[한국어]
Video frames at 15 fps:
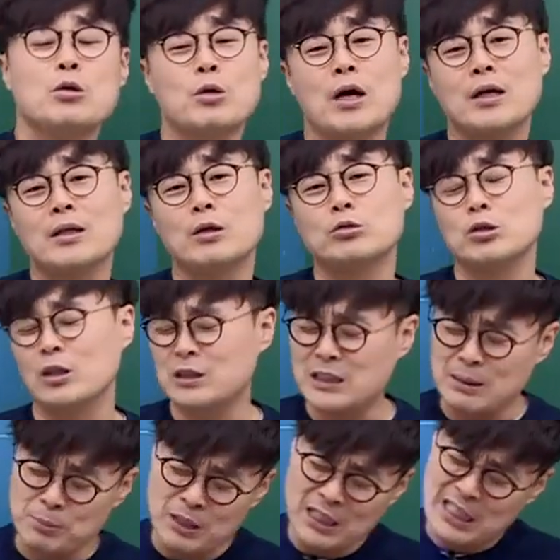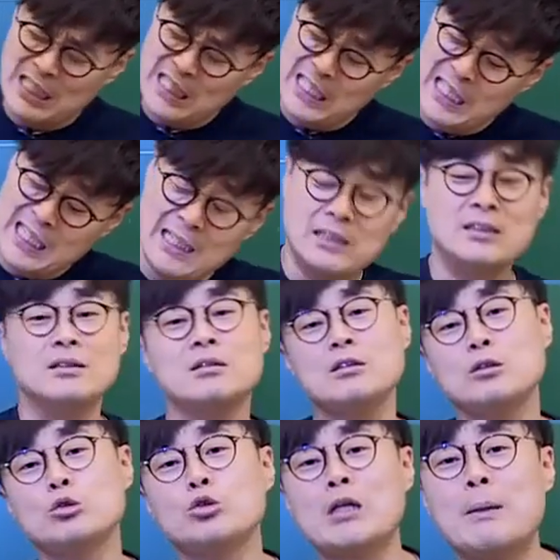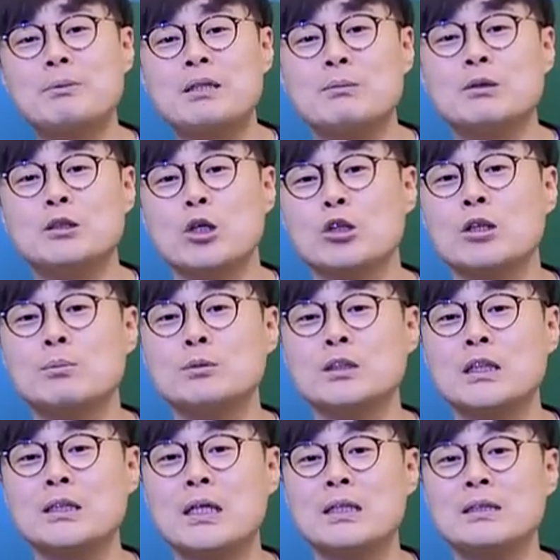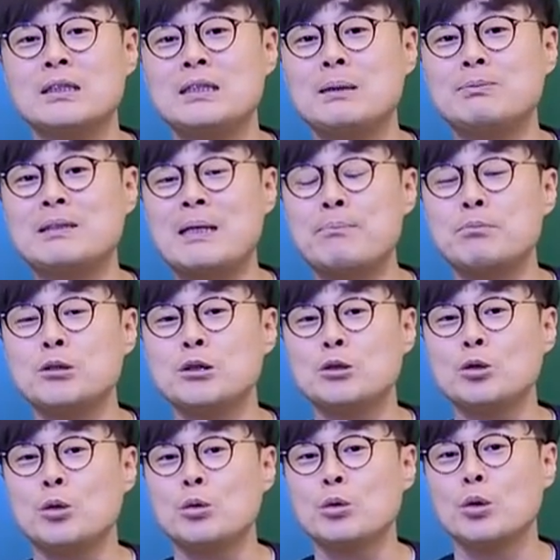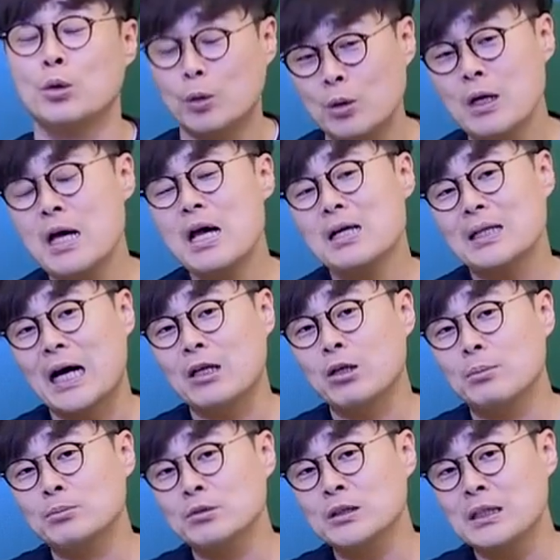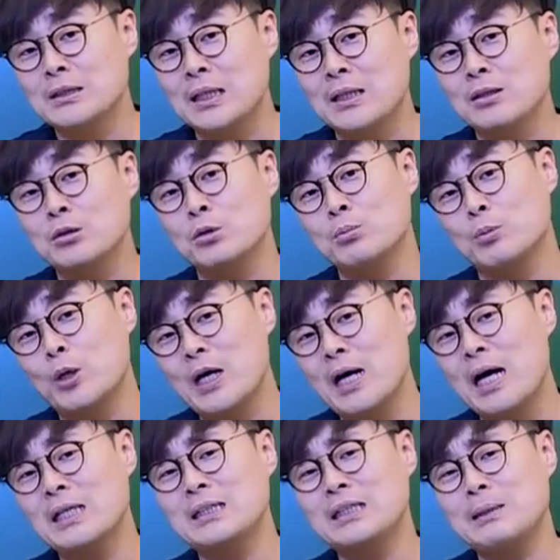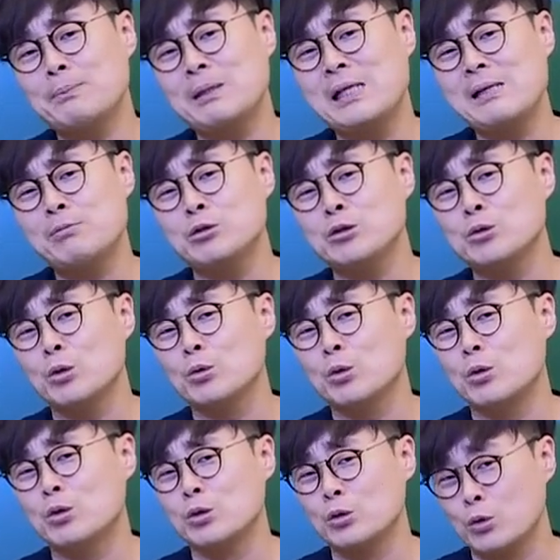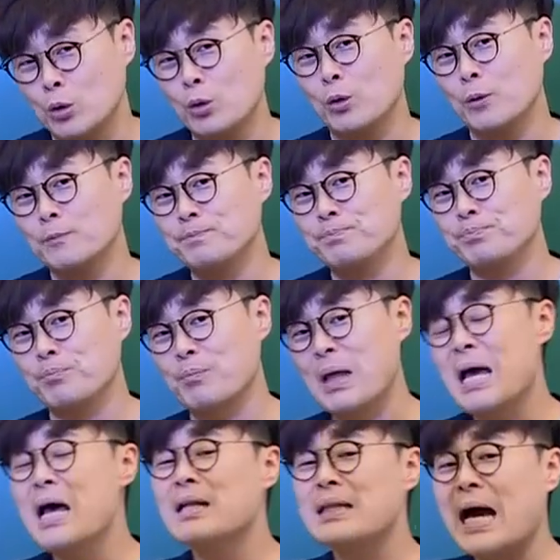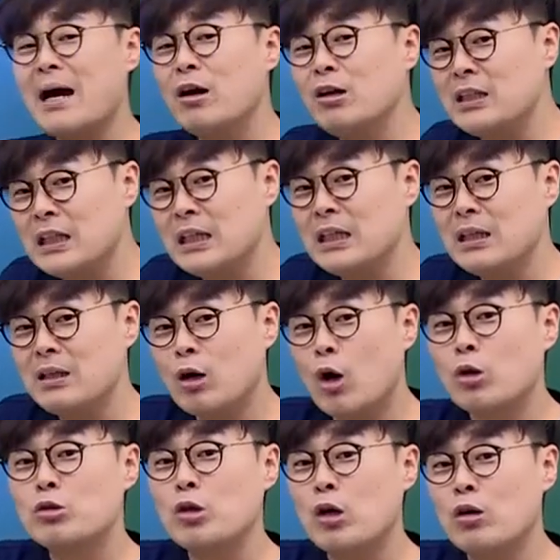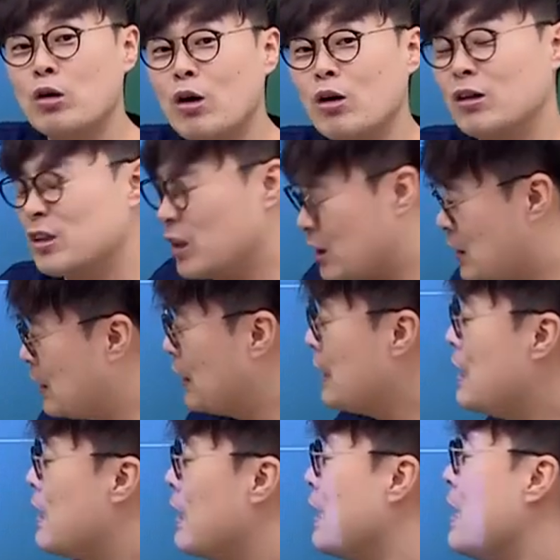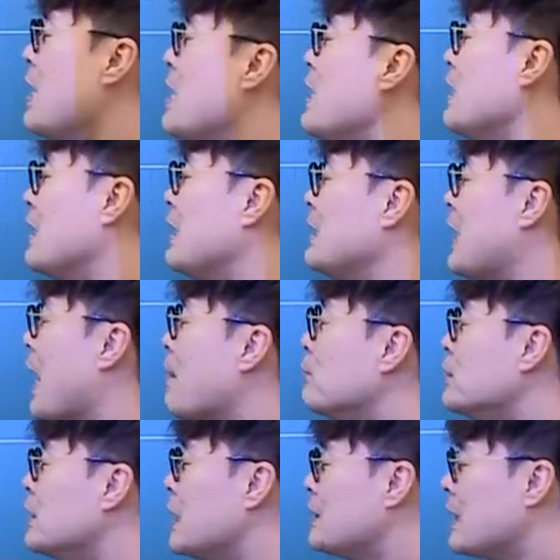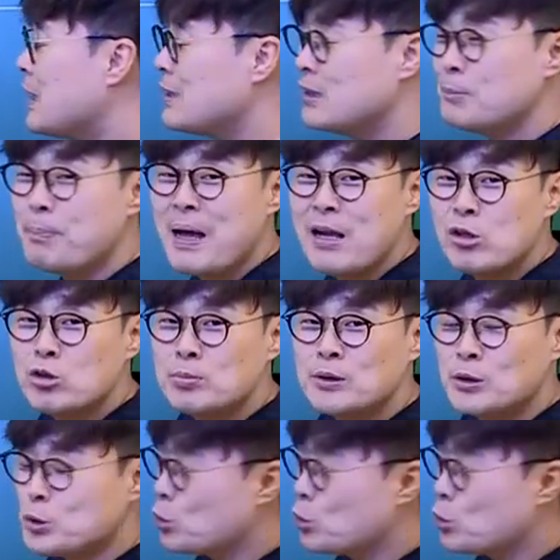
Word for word: 돼야 되고요. 지문이 긴 융합지문 6문제짜리는 13분 정도, 5문제짜리는 좀 뭐야? 한 11분 정도. 그리고 음, 당연히 어떤 거, 그렇지. 아, 아, 4문제짜리는 8, 9분